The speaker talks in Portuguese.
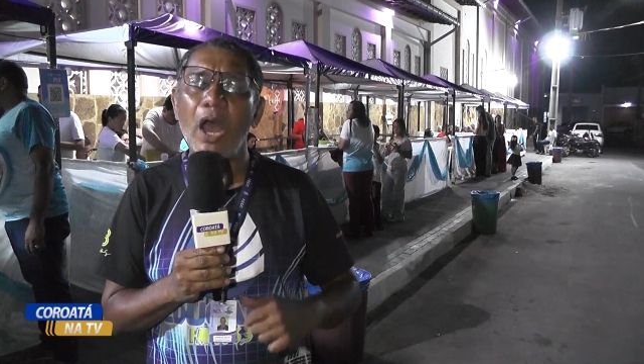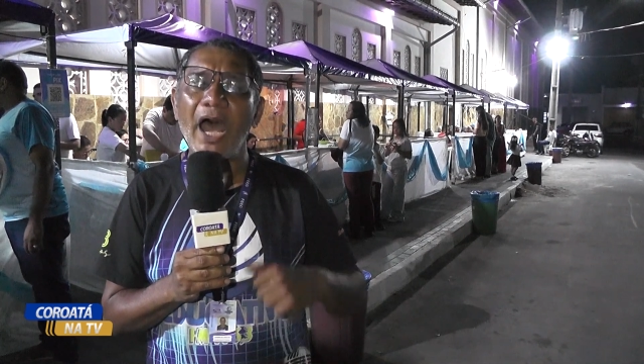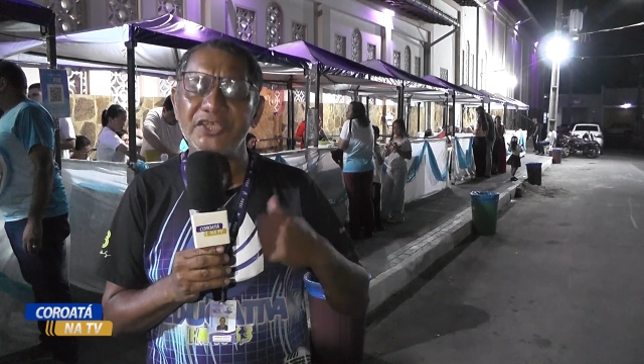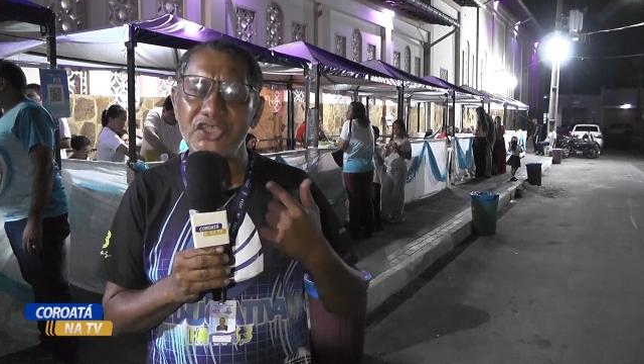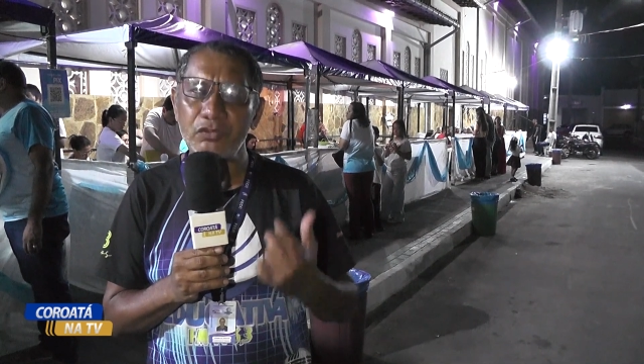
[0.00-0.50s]

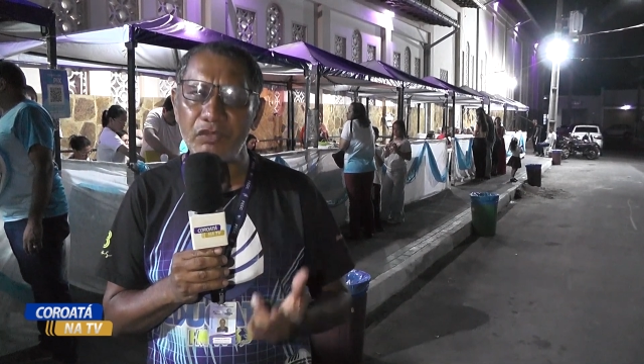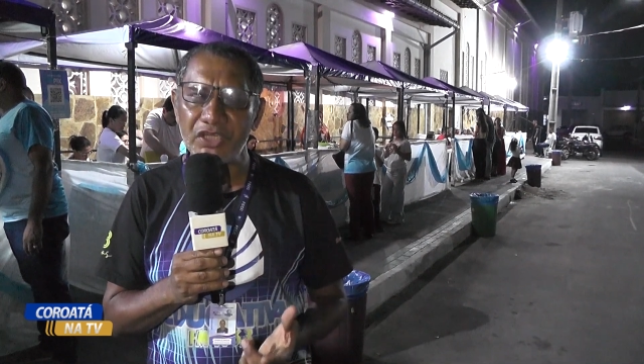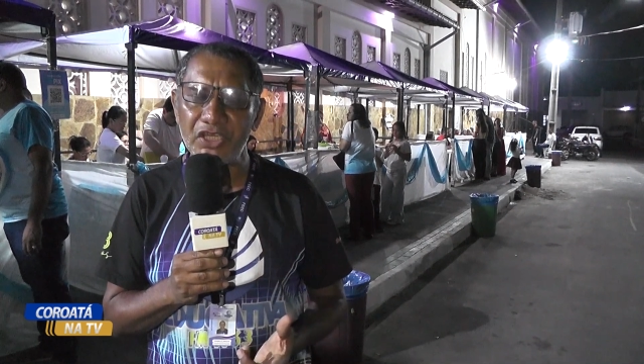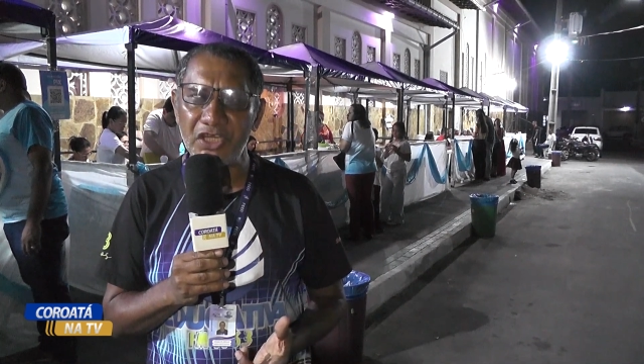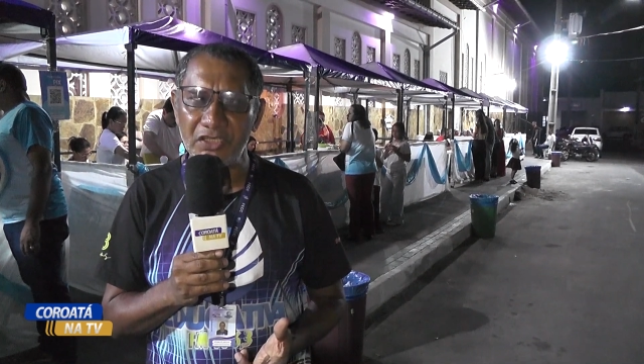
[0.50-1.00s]

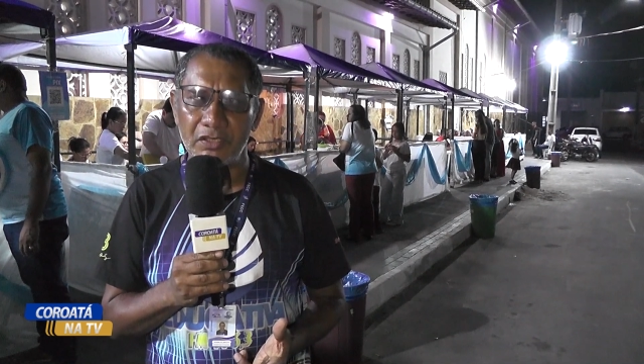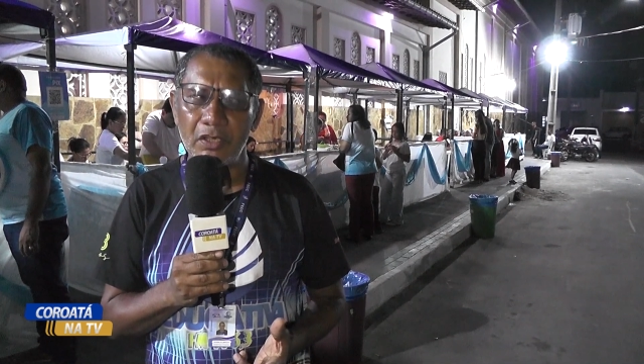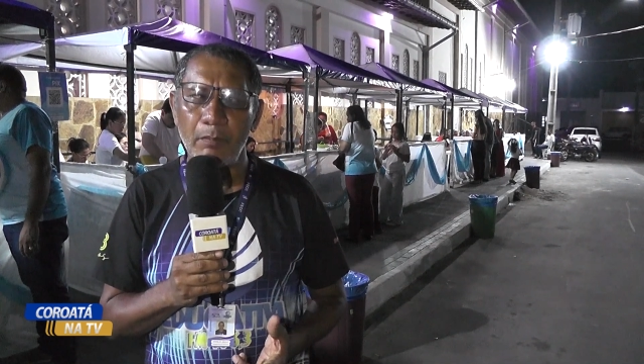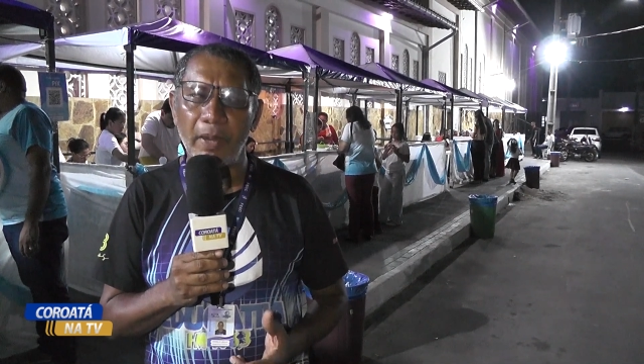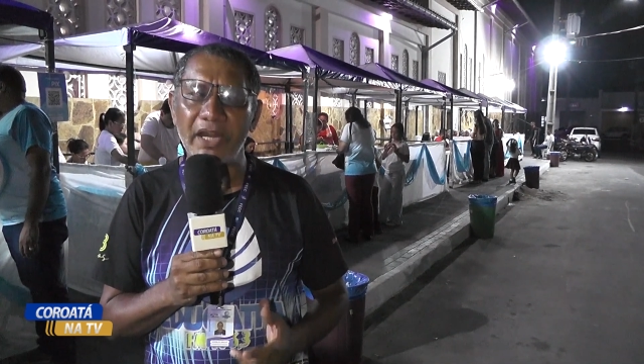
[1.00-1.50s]
adquirirem
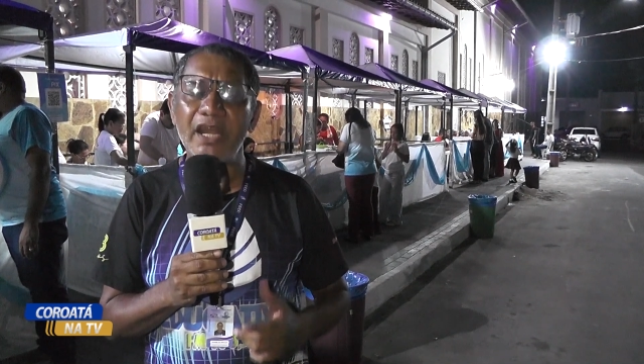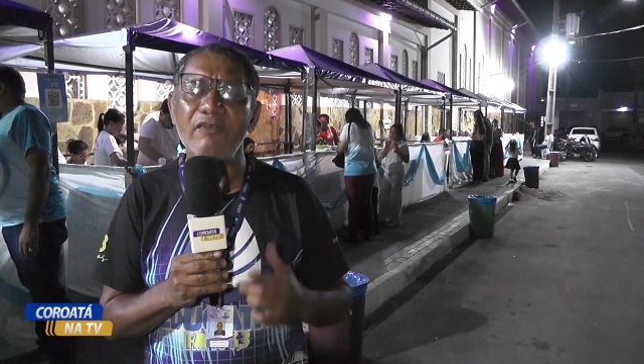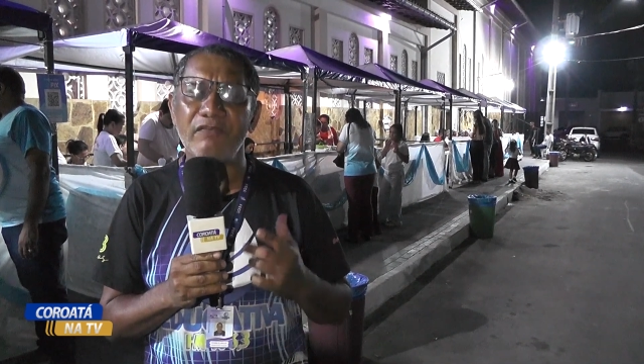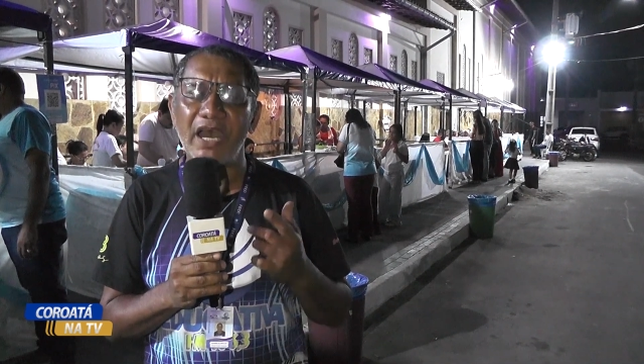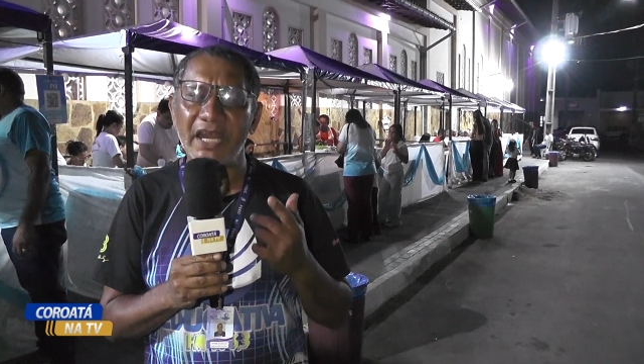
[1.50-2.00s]
para
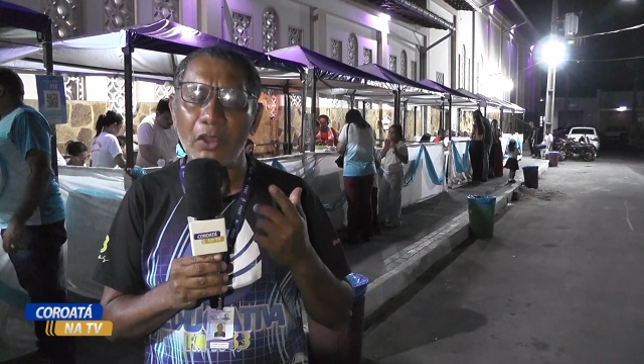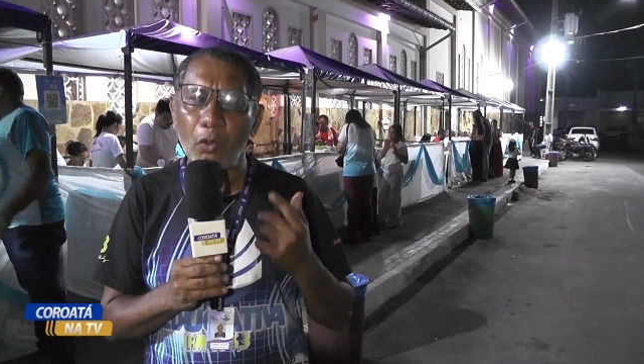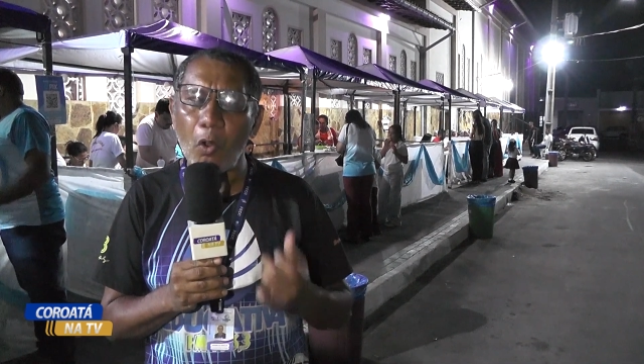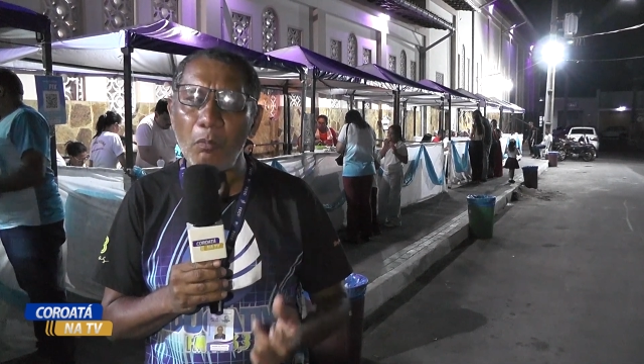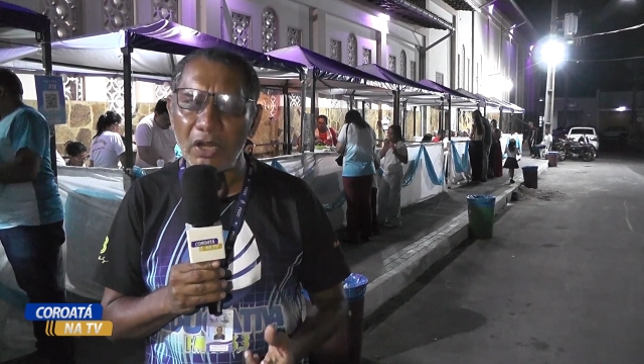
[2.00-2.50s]
levarem
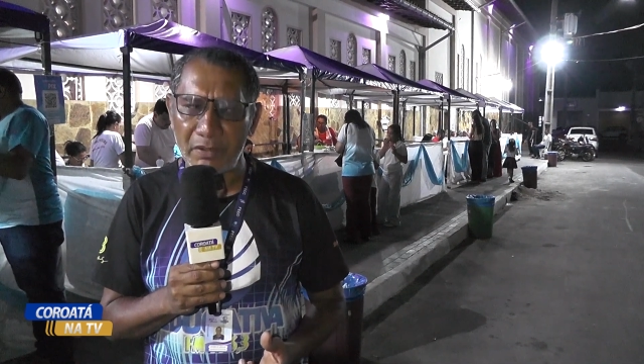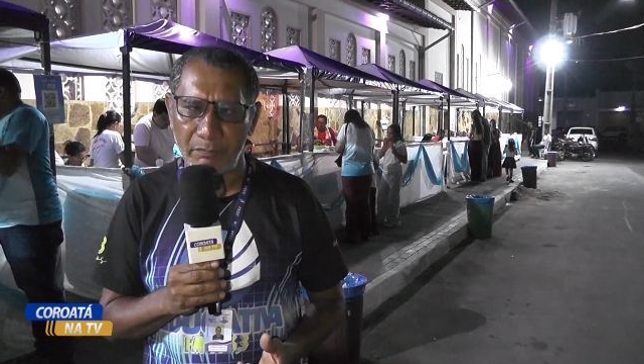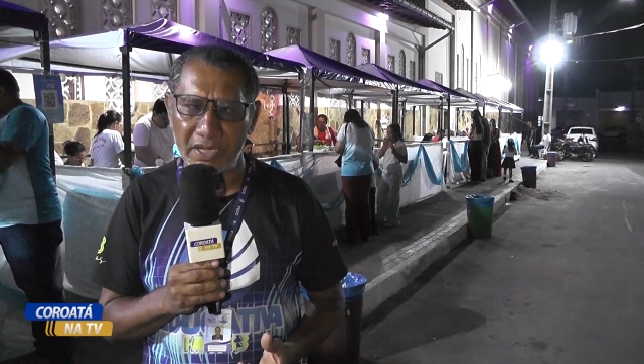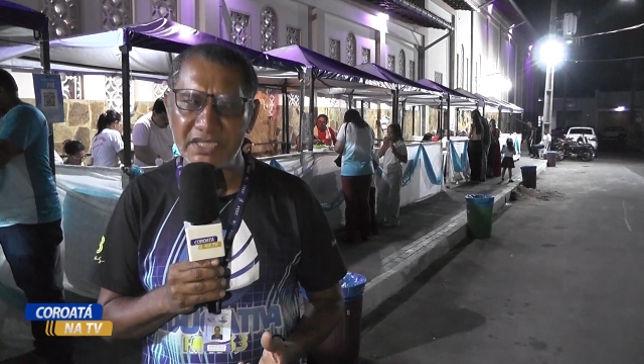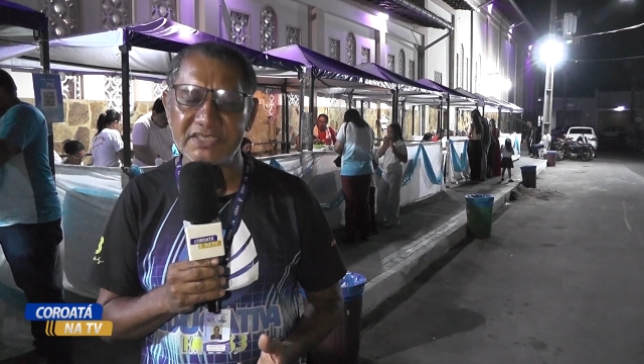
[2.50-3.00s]
como
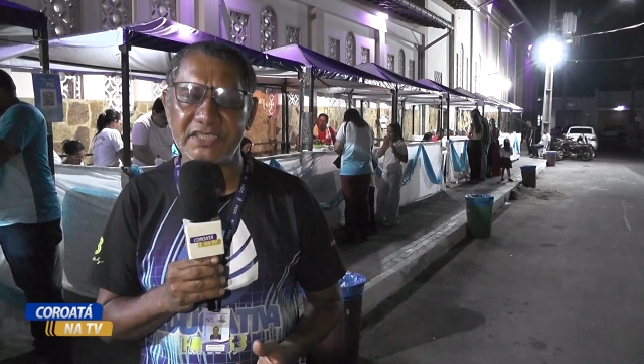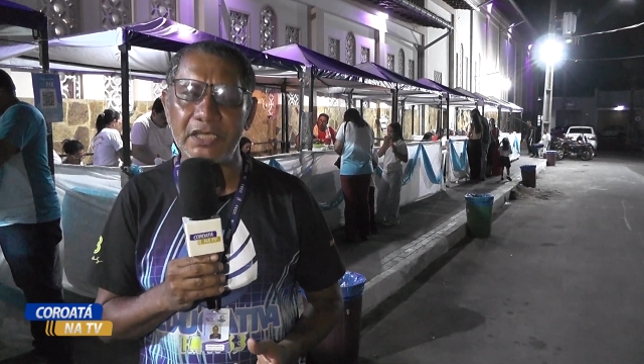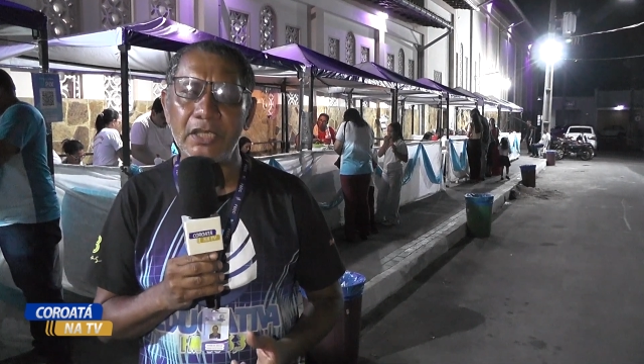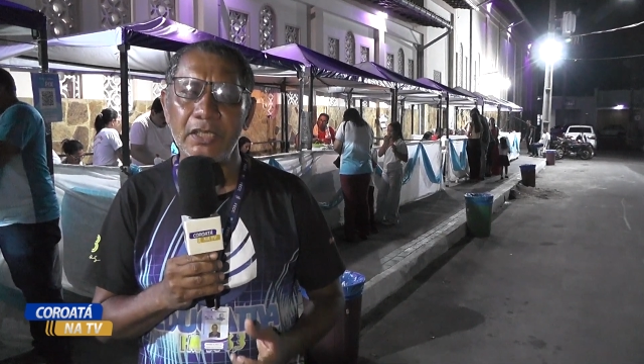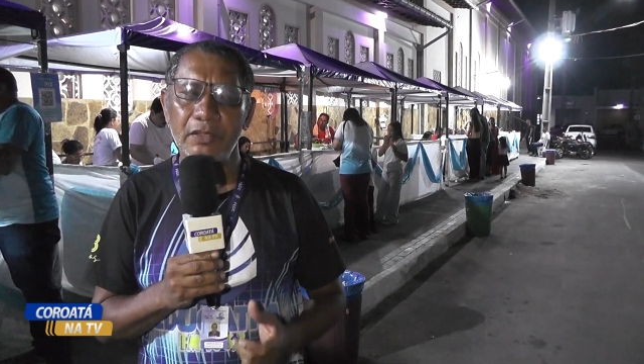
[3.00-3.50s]
lembrança